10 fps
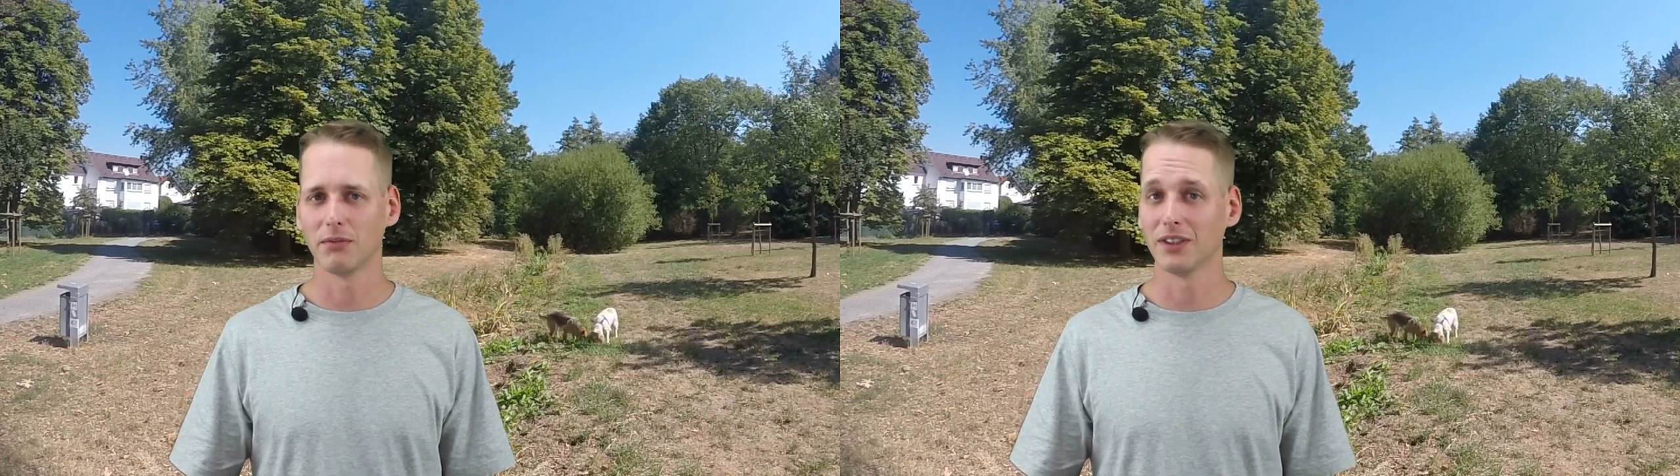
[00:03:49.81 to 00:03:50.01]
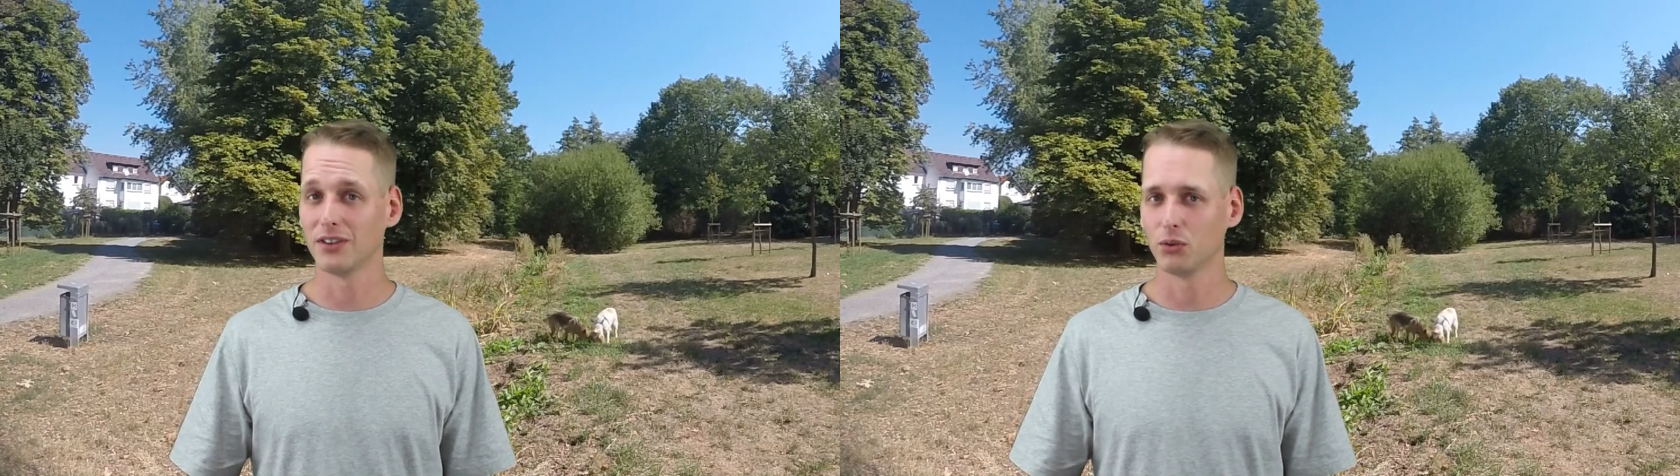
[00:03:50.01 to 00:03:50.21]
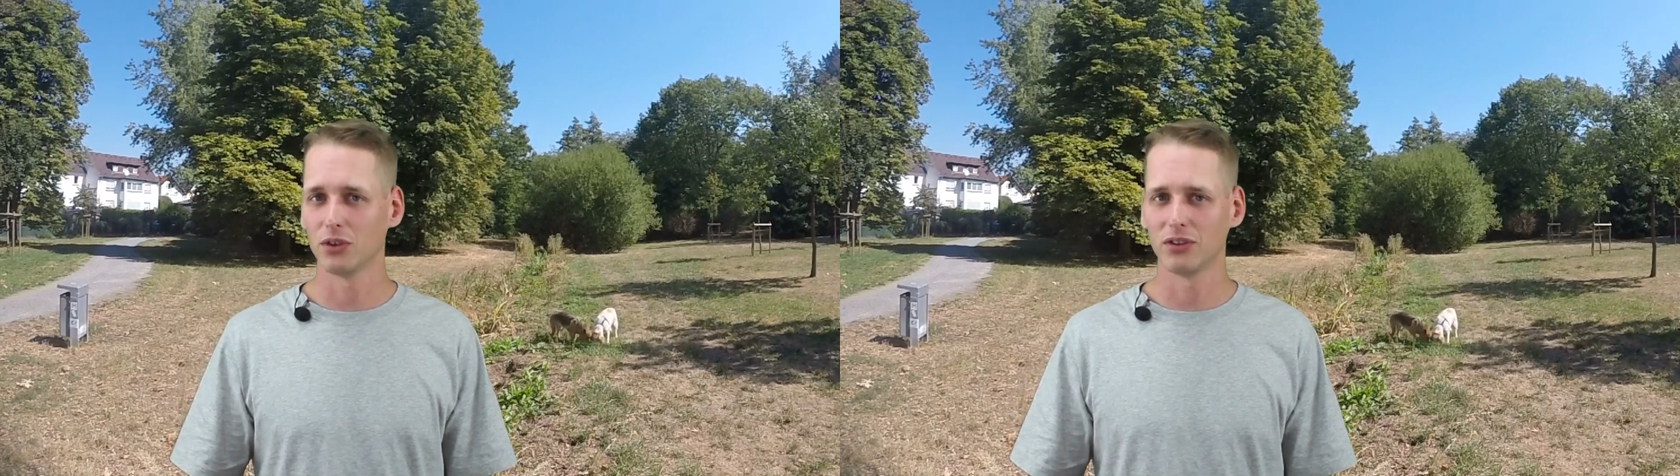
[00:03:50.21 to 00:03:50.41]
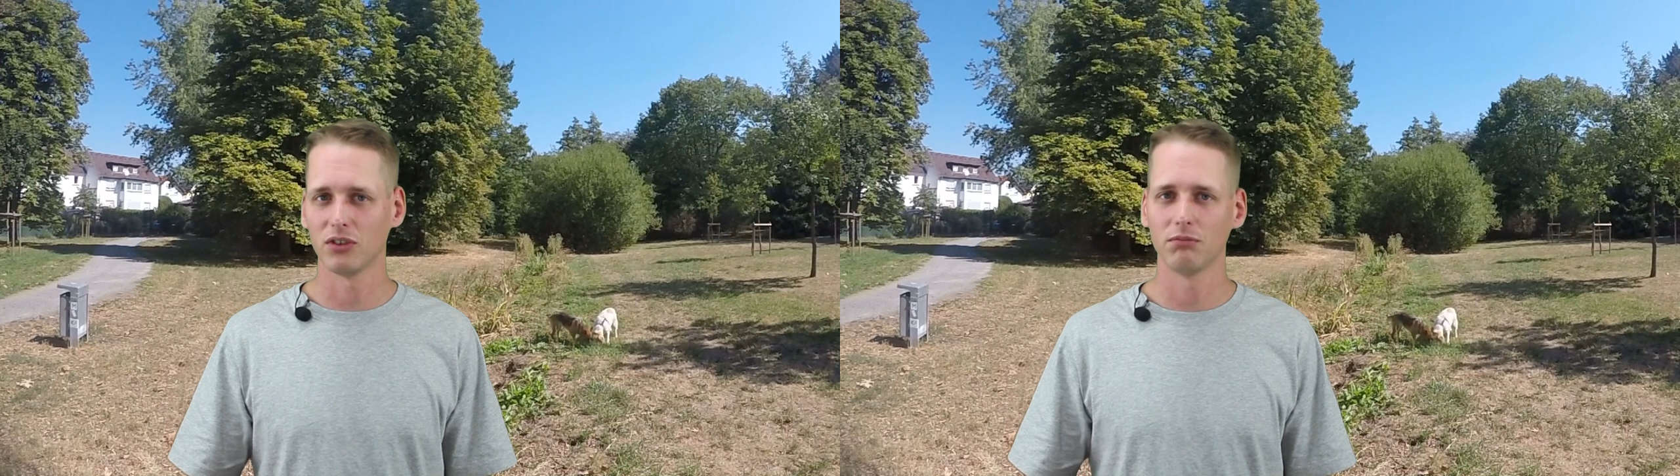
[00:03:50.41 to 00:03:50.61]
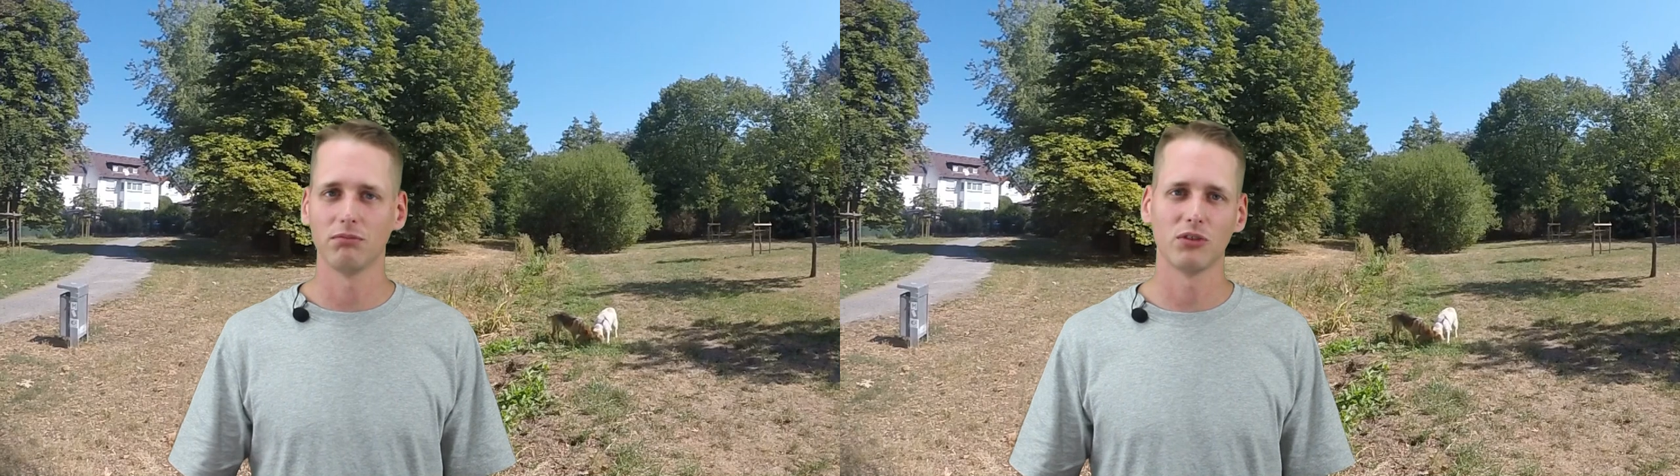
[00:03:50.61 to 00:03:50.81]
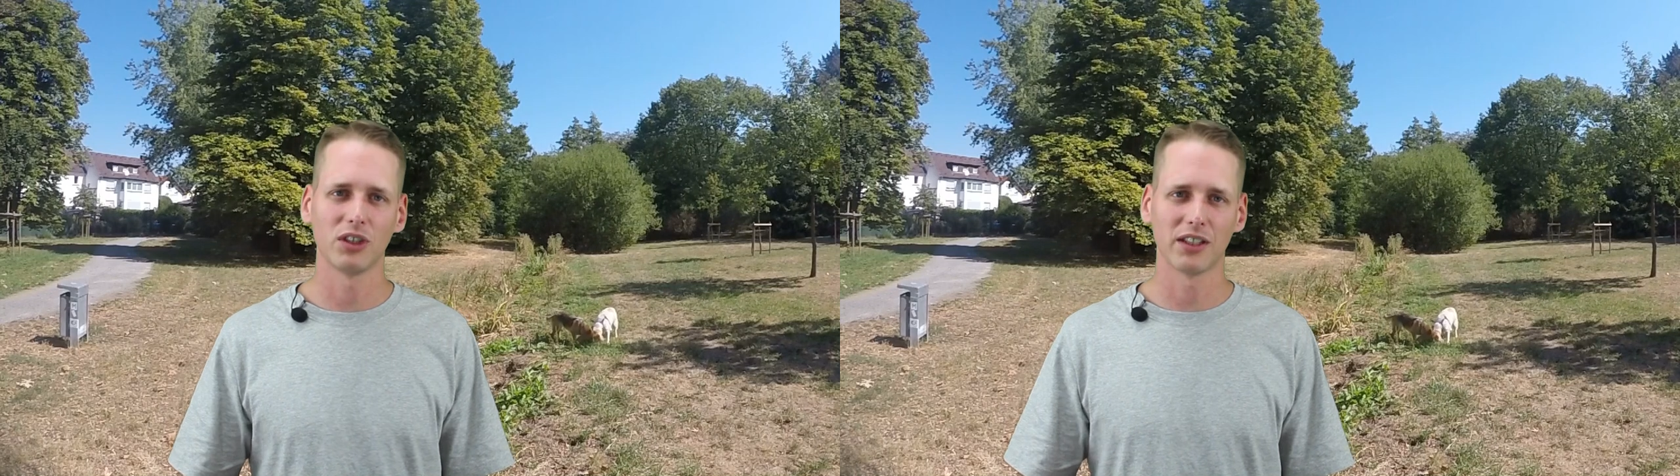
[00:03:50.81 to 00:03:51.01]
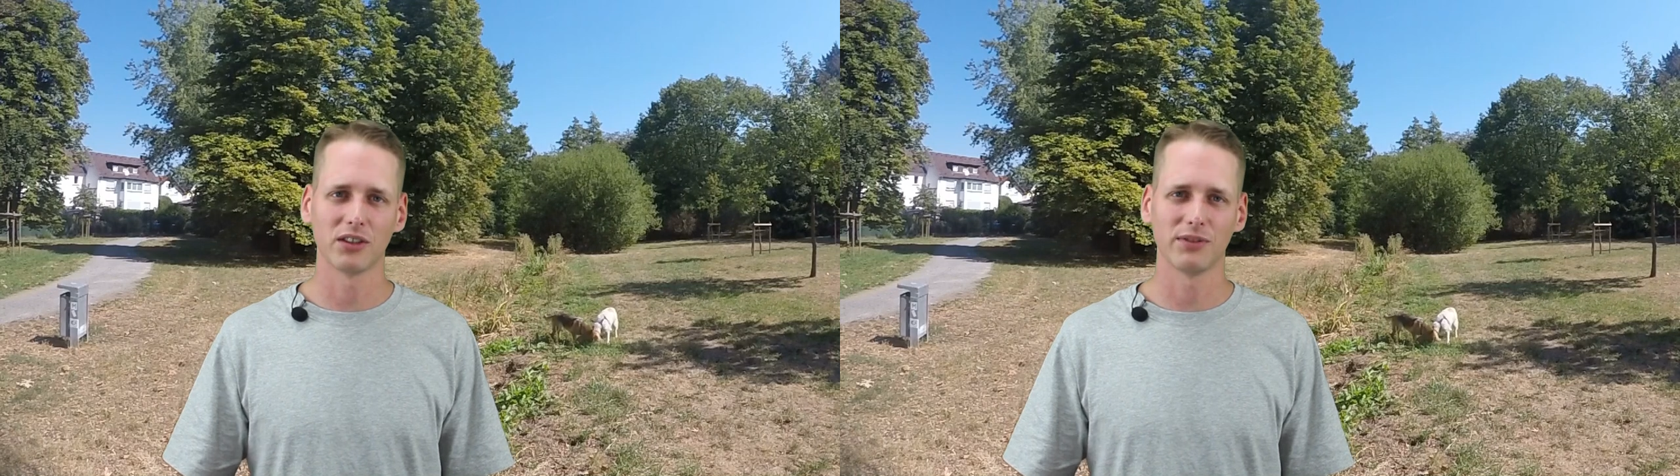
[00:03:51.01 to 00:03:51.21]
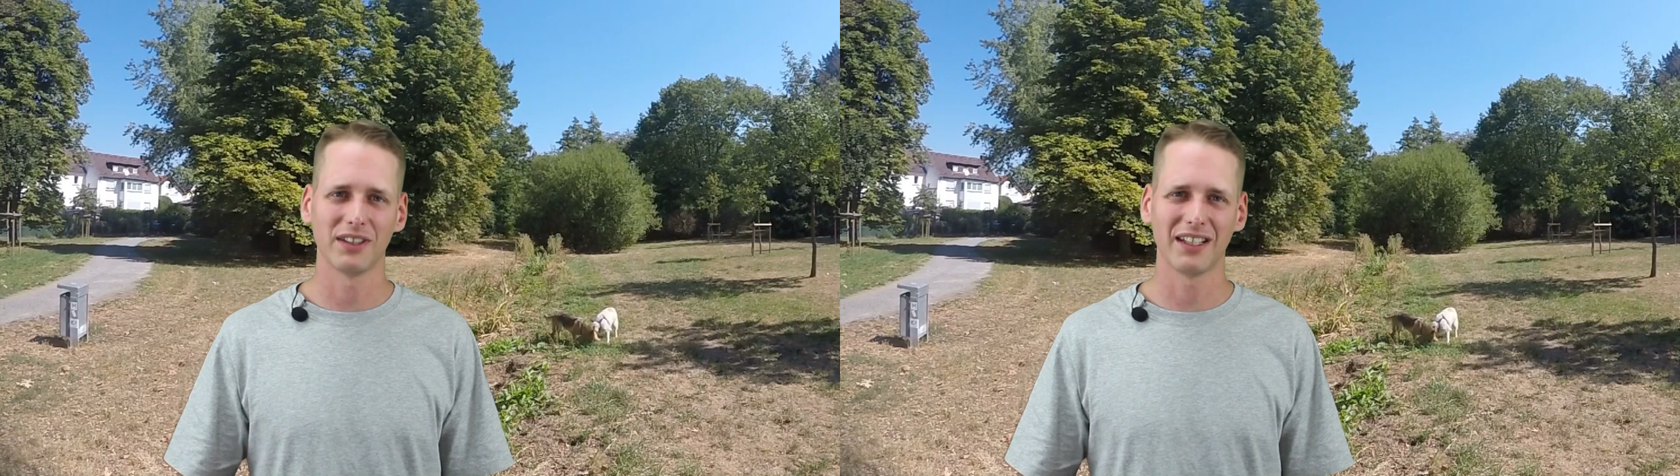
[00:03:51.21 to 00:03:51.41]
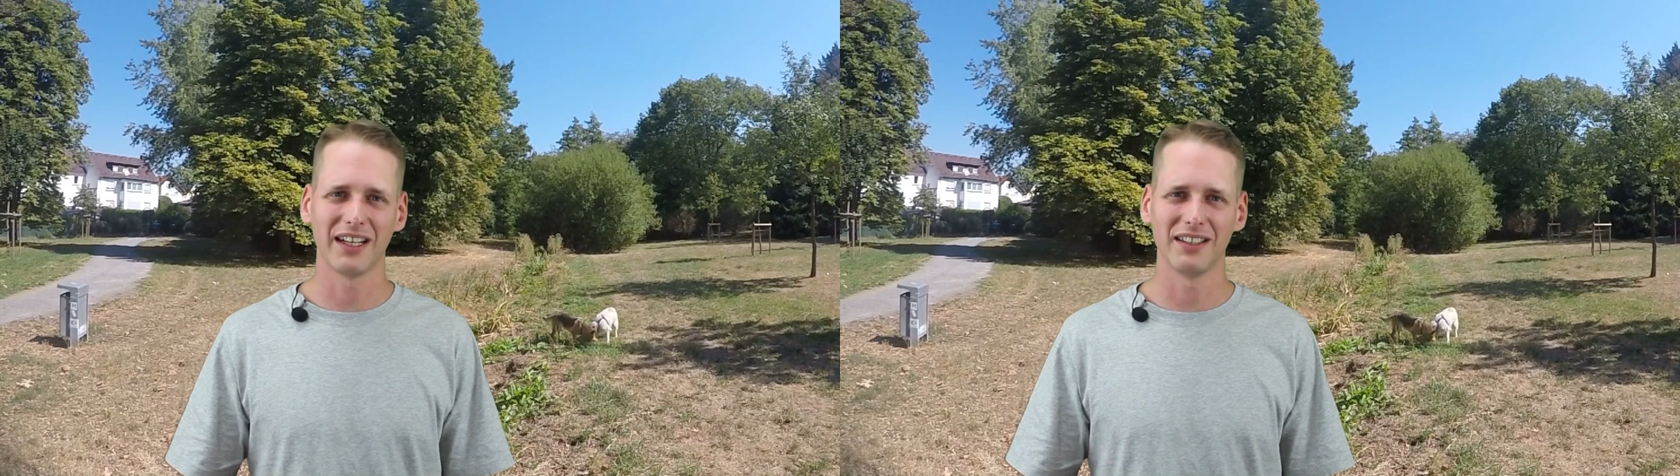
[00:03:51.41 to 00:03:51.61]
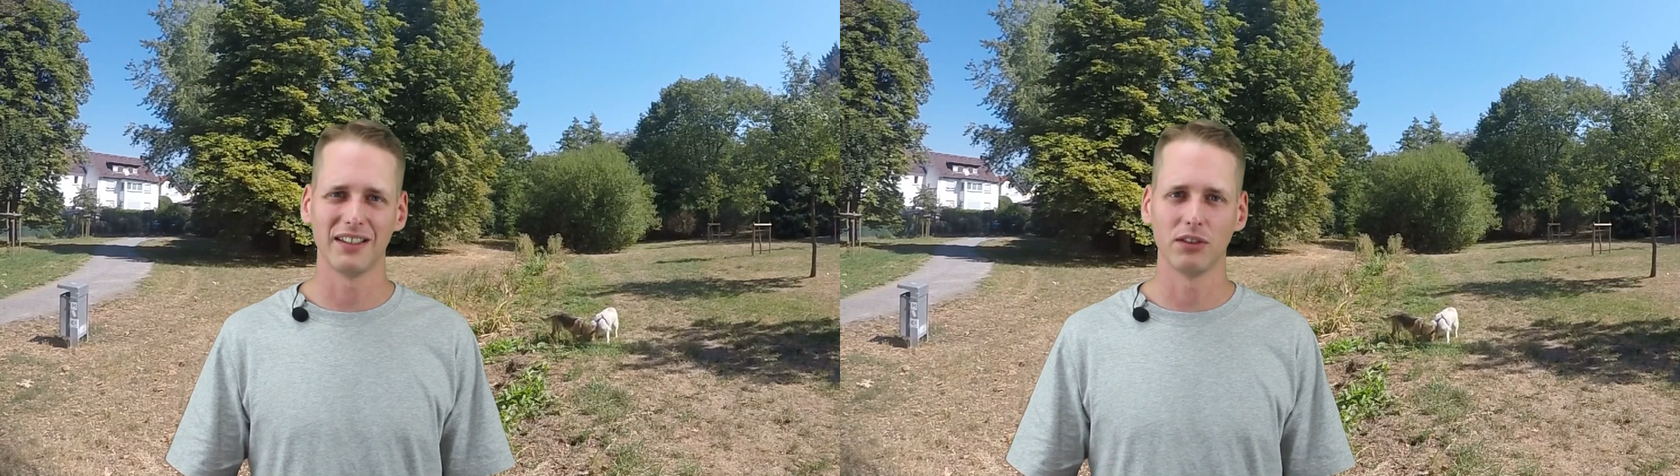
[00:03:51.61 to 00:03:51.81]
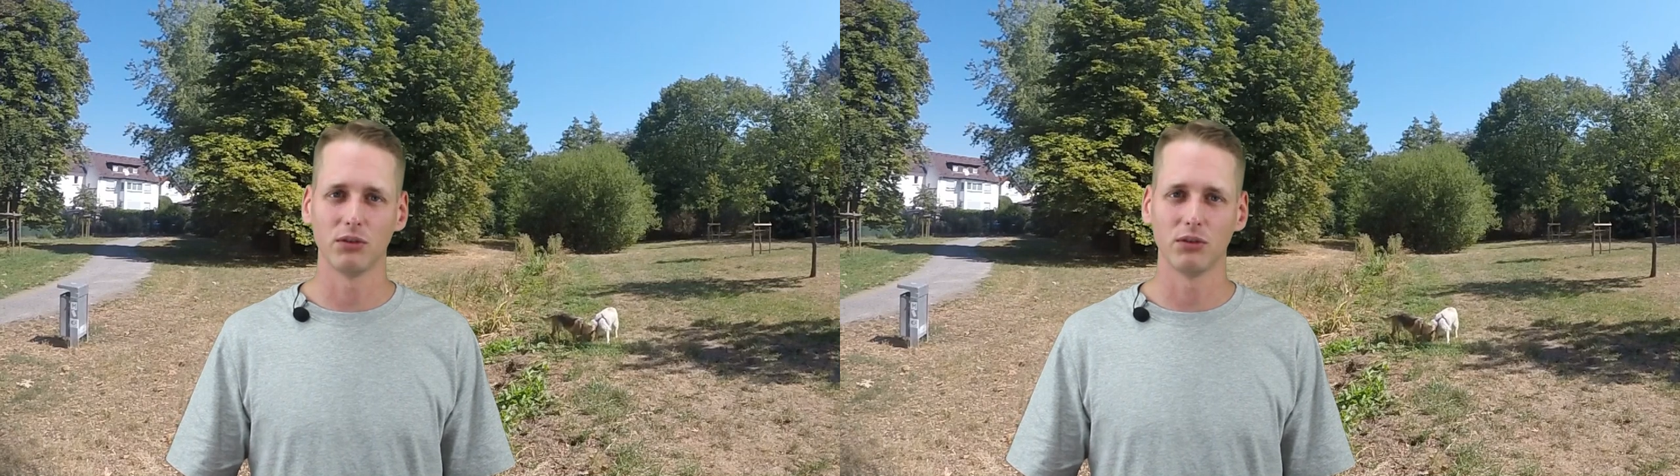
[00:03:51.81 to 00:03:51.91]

Ressourcen stark zu verteidigen